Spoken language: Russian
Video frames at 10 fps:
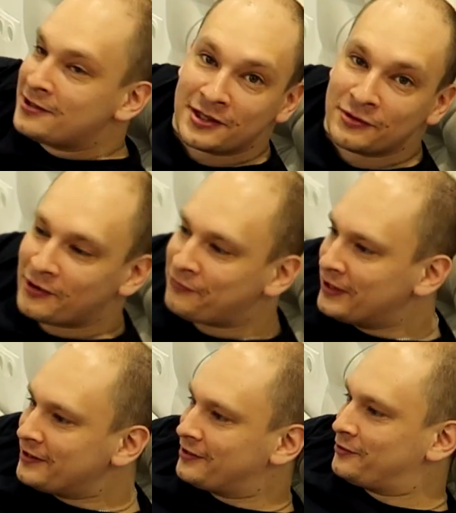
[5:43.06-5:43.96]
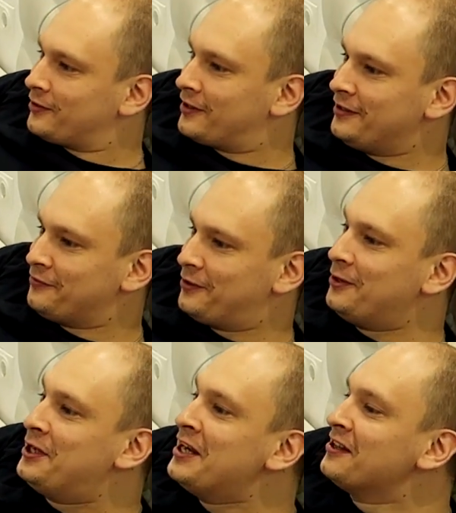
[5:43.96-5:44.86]
Сетевой фильтр только не
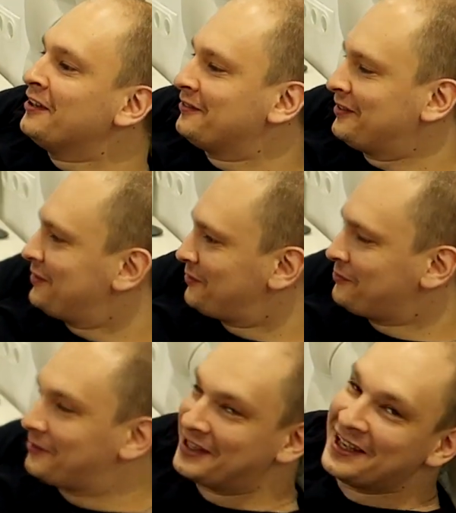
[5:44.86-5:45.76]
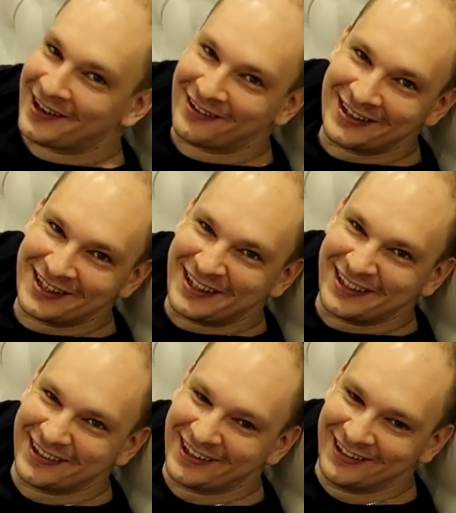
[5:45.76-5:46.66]
включил, рук не
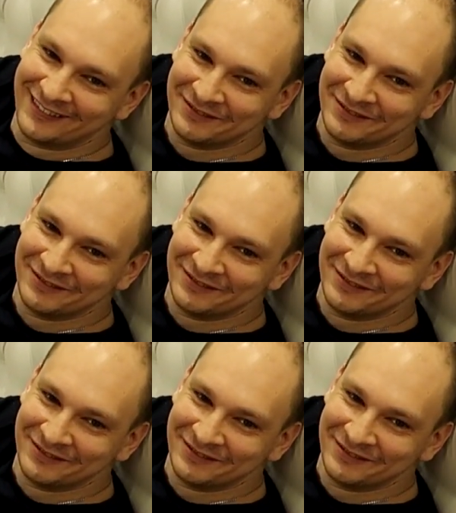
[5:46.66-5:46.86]
хватило.